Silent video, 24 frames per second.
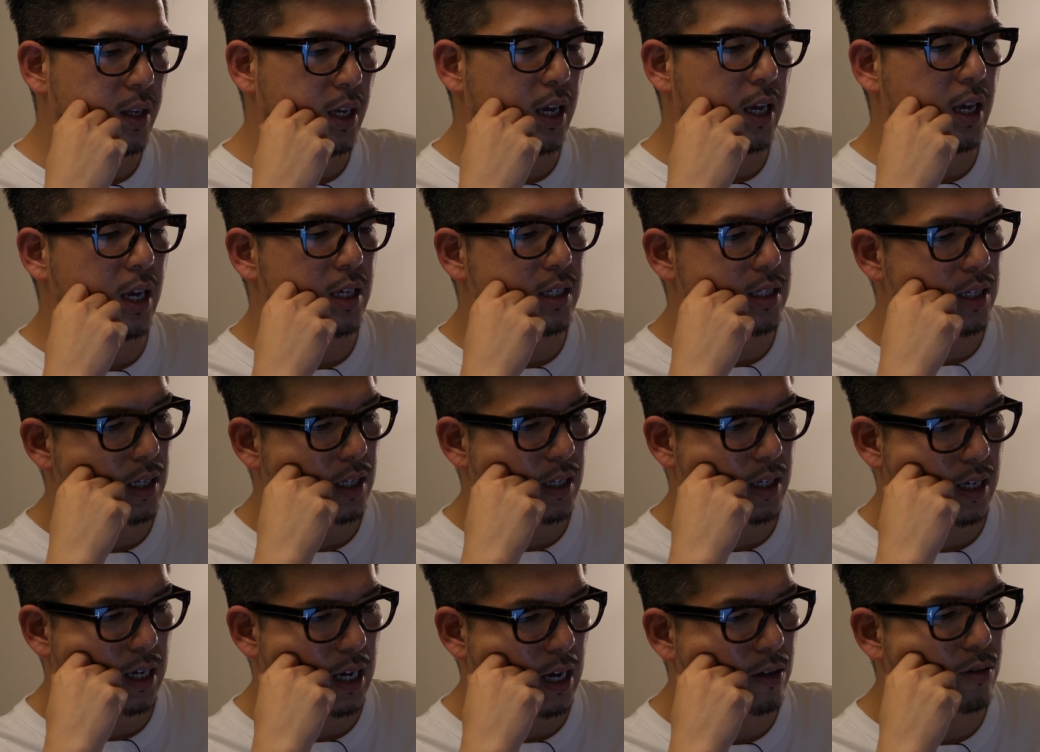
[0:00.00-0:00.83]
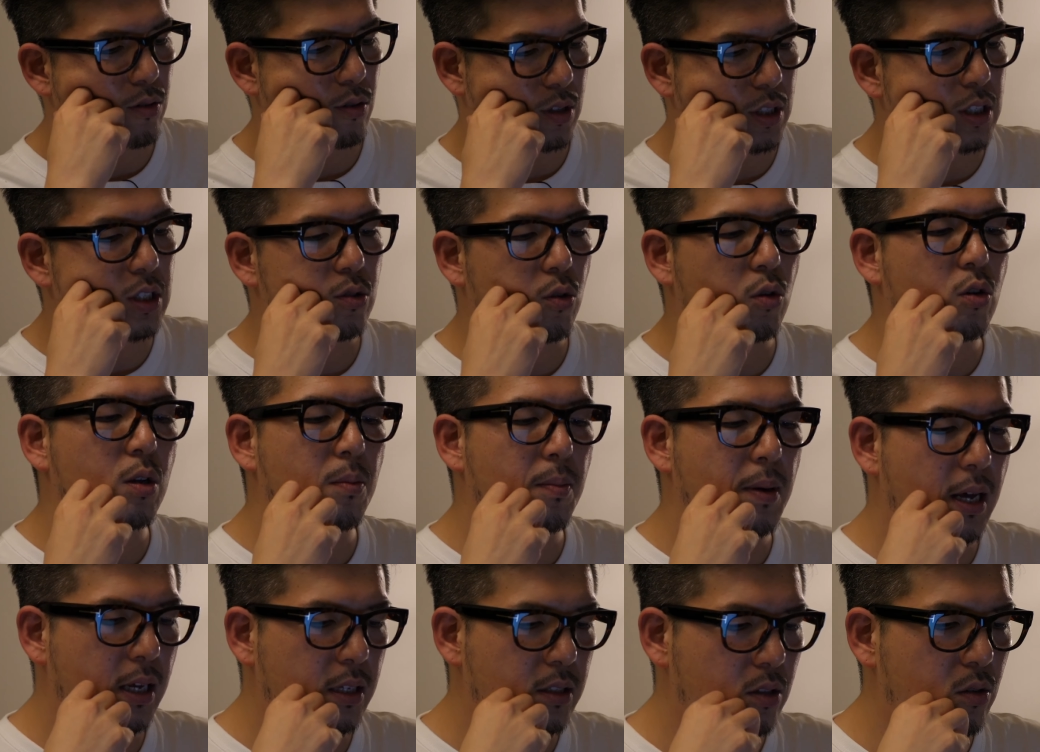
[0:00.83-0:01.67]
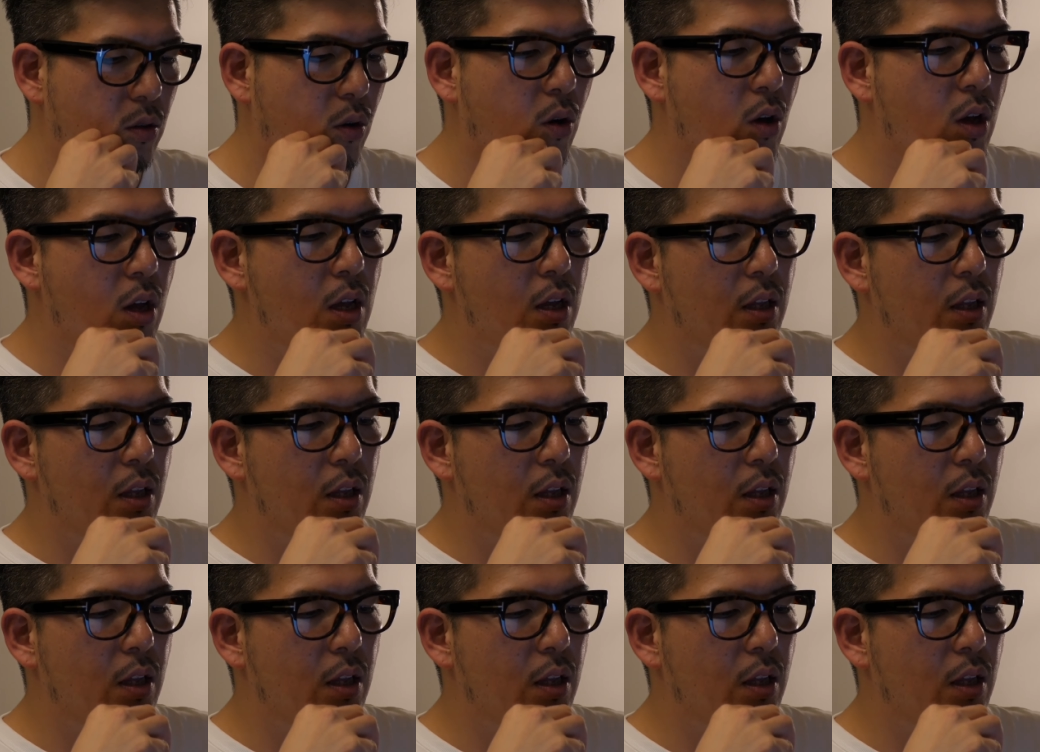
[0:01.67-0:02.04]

えー、買うようにしておりますと。